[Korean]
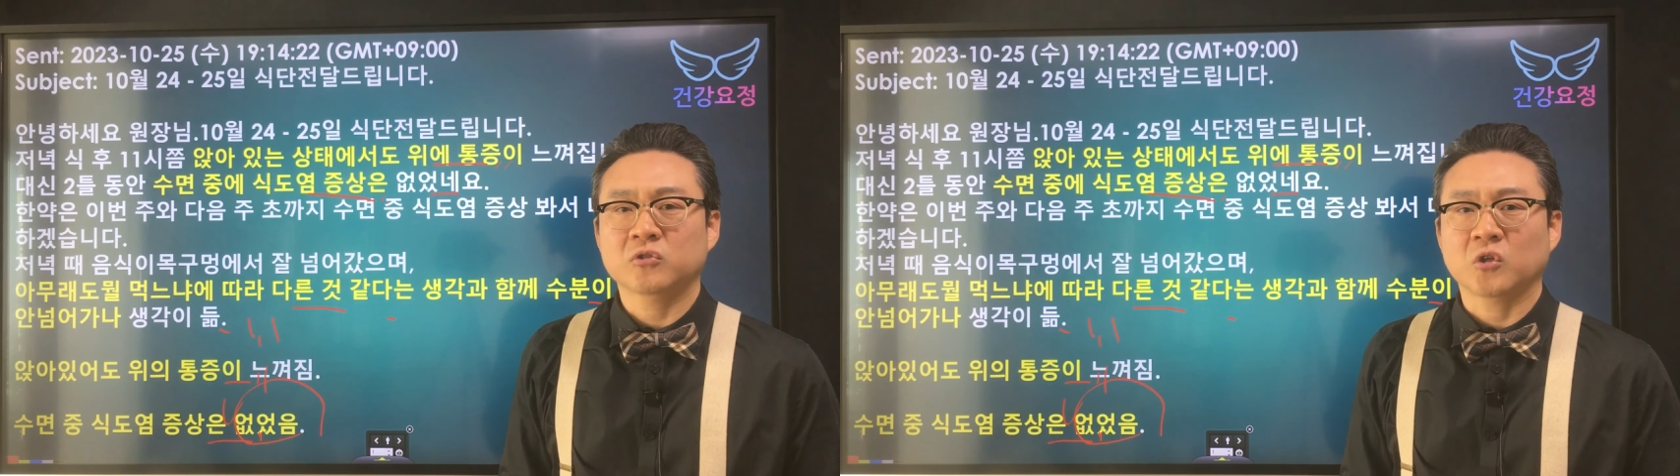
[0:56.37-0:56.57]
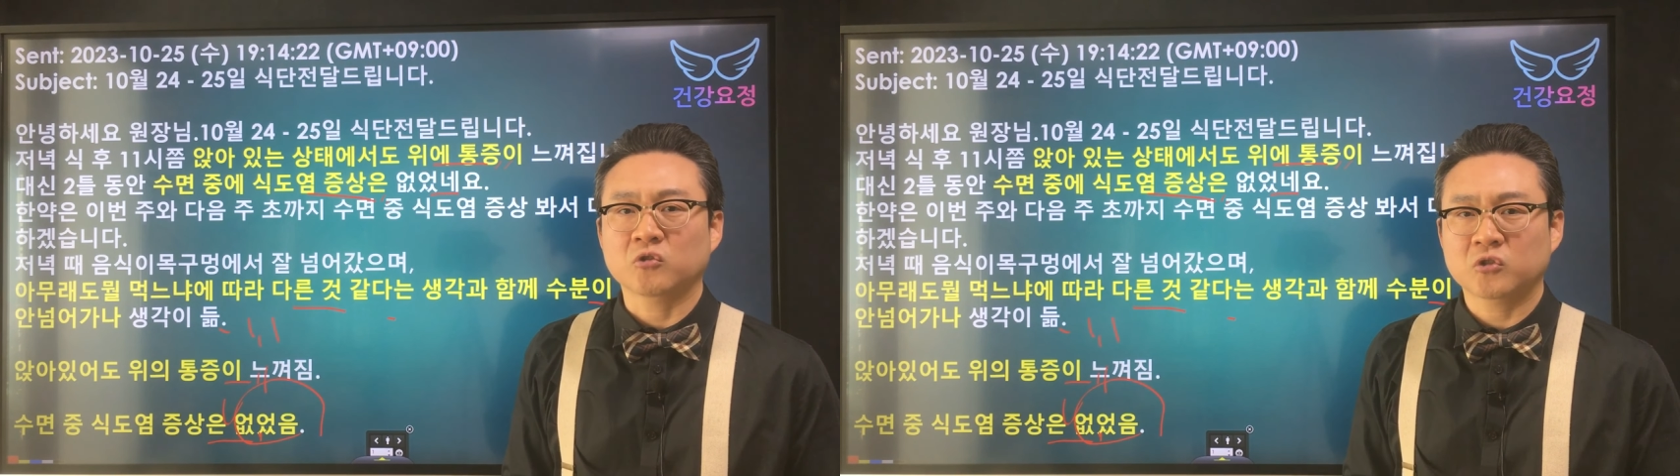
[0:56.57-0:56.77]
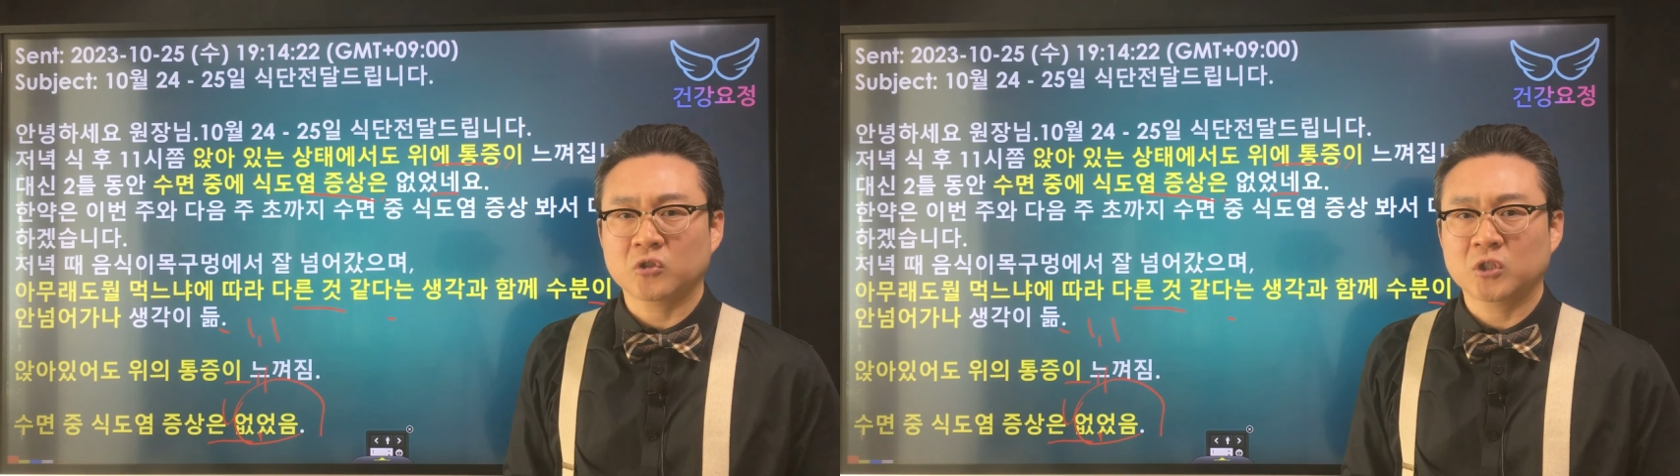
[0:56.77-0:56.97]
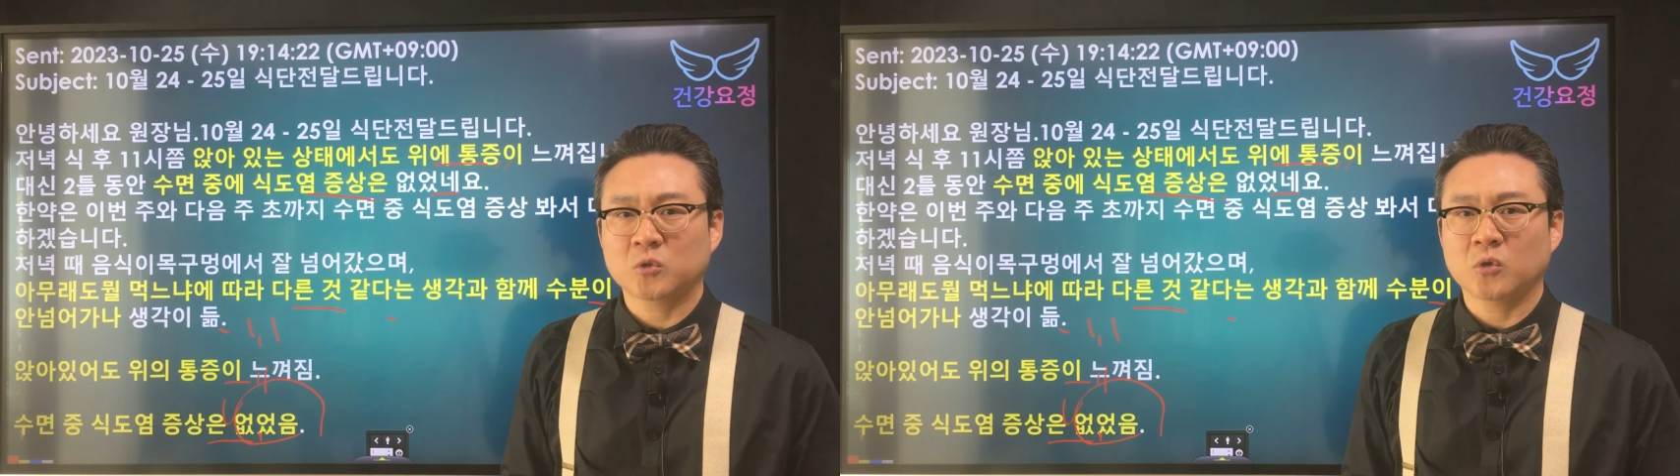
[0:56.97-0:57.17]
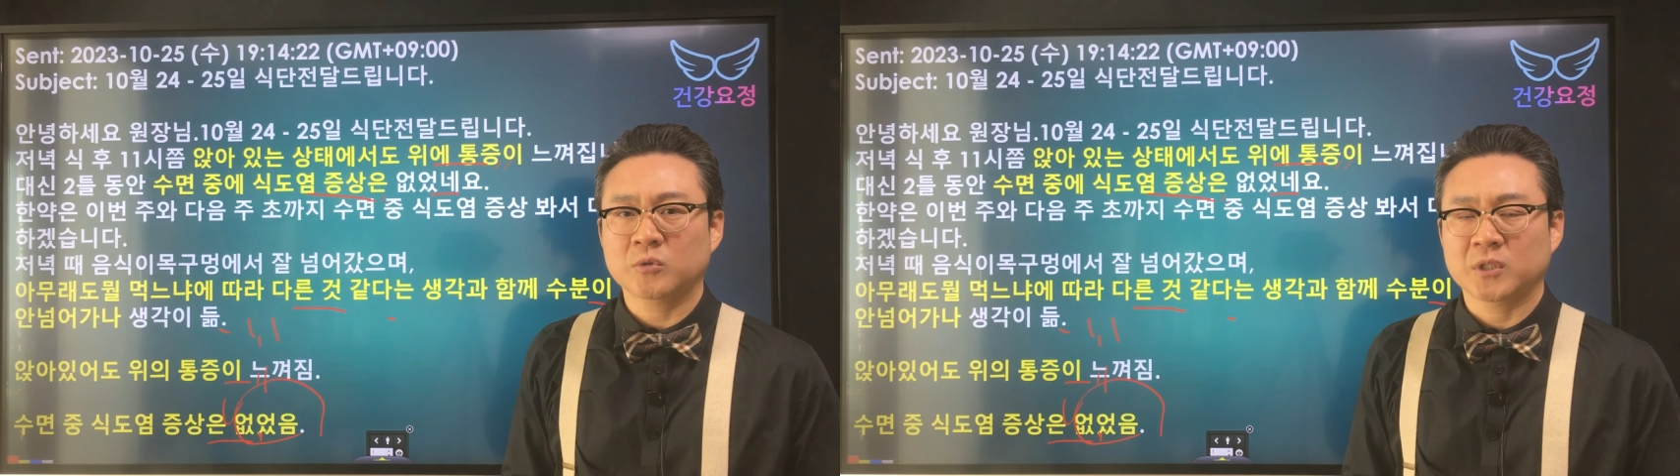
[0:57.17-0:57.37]
역류성
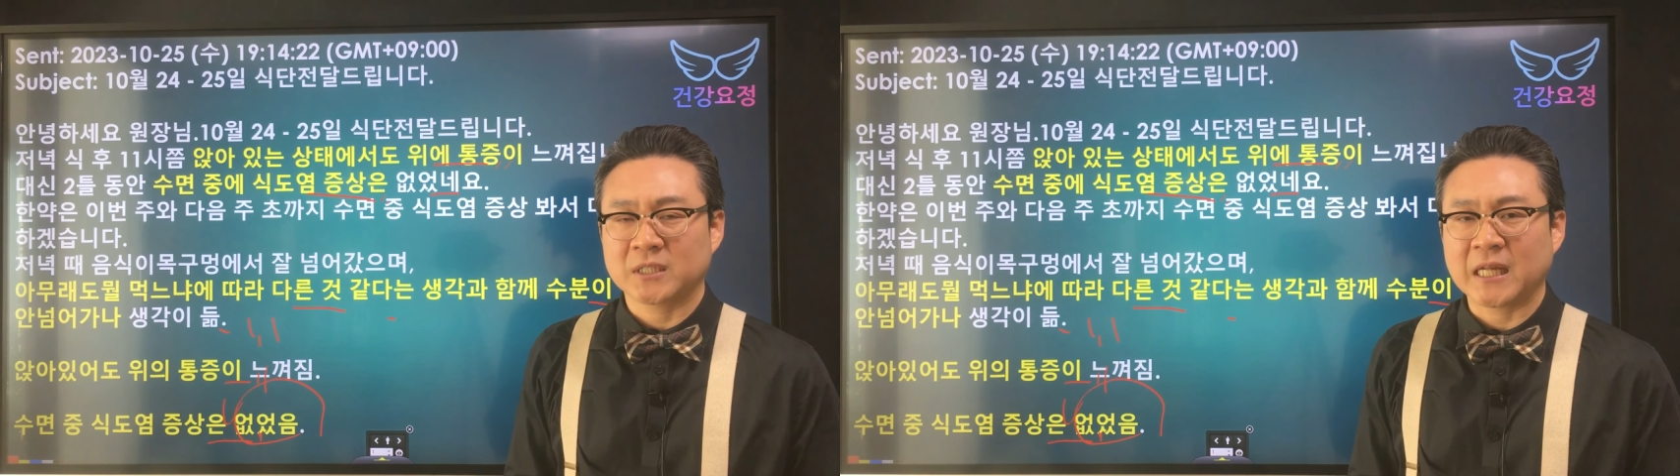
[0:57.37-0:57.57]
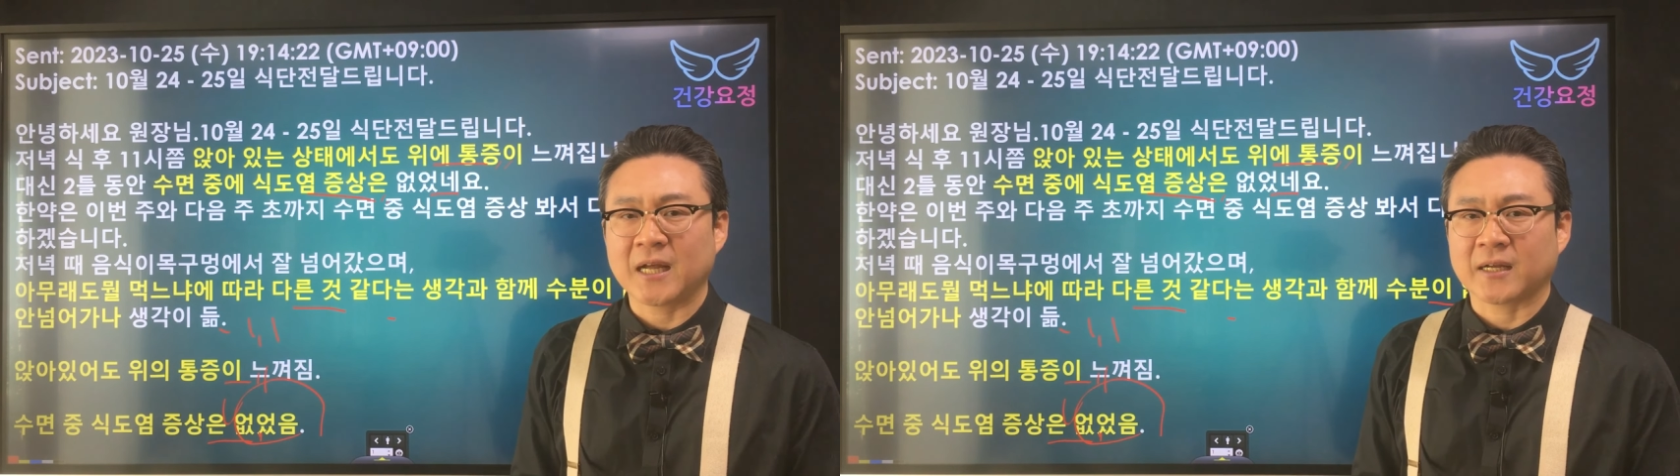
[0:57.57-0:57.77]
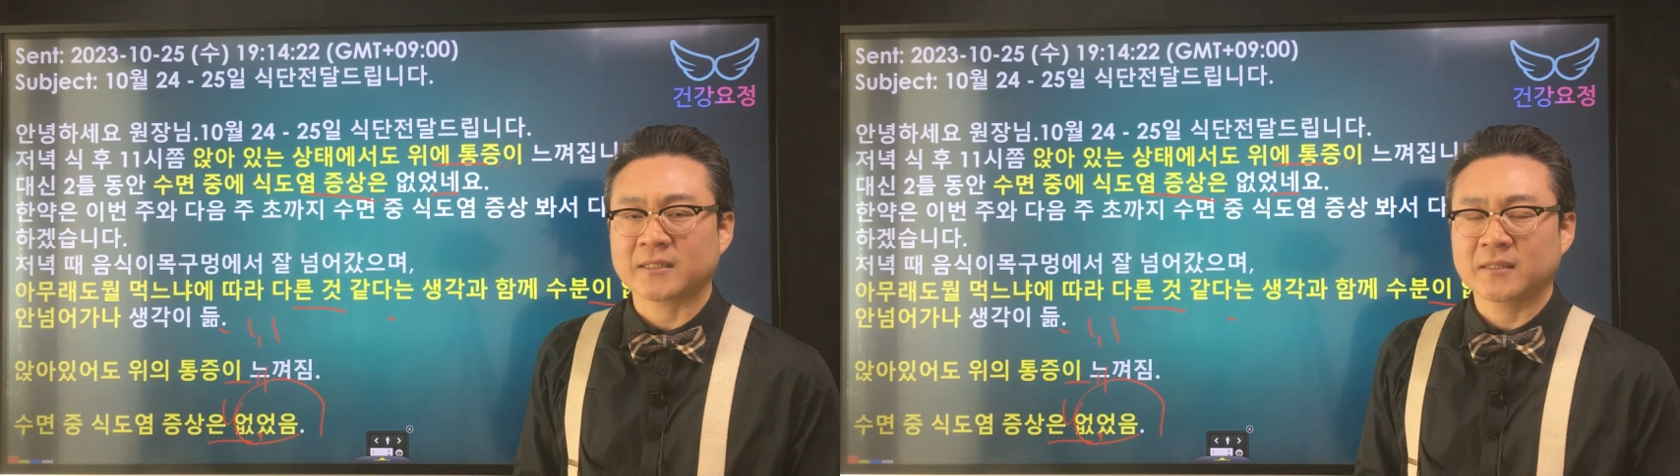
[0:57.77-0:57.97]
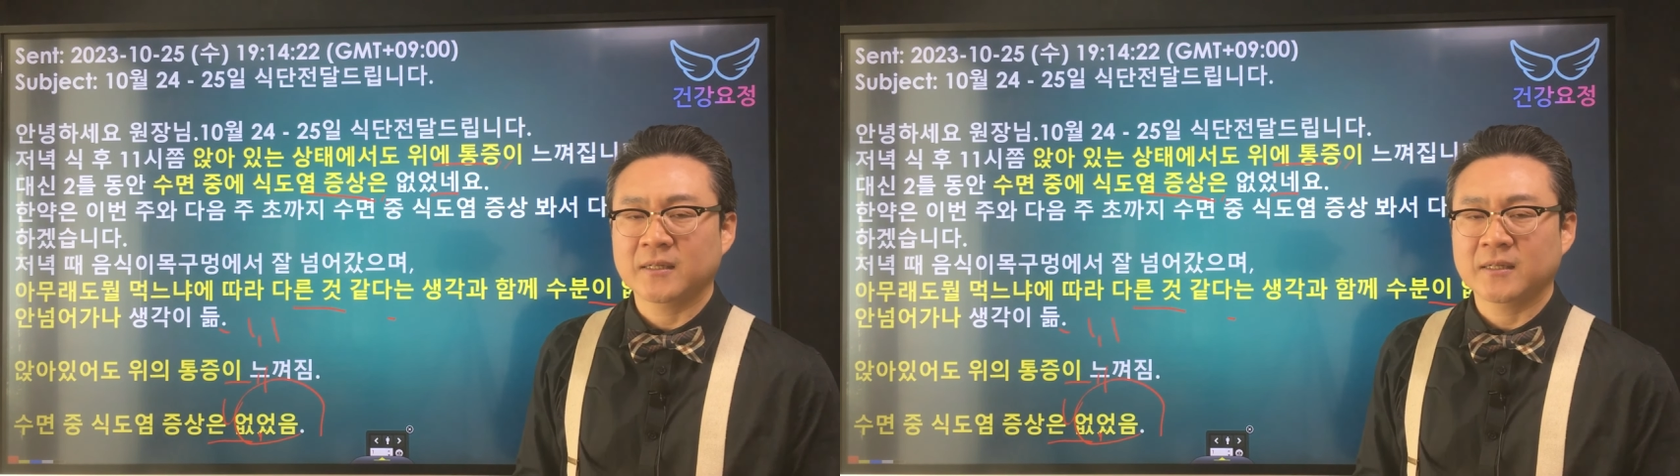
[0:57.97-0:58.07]
식도염 증상